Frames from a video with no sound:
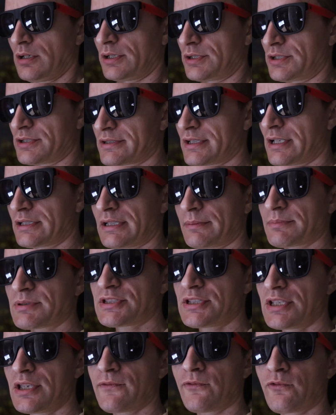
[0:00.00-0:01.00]
не знаю, там
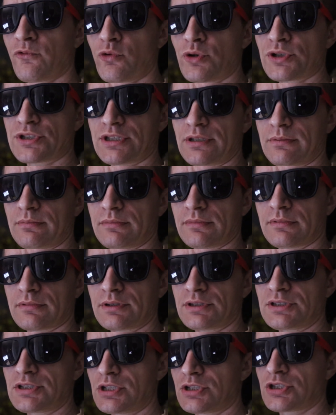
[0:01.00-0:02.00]
7,
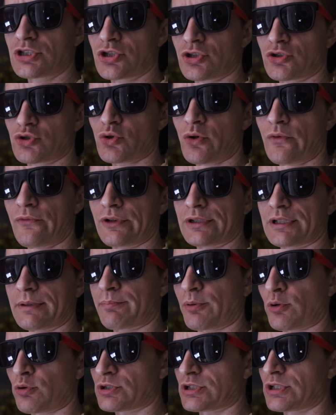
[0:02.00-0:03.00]
8, 10 часов это
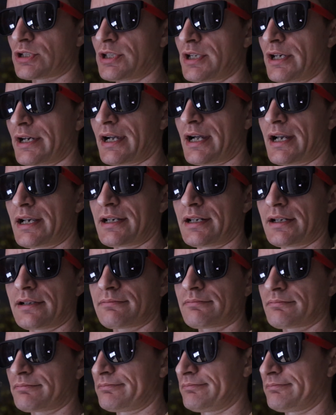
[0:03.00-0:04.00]
просто нереально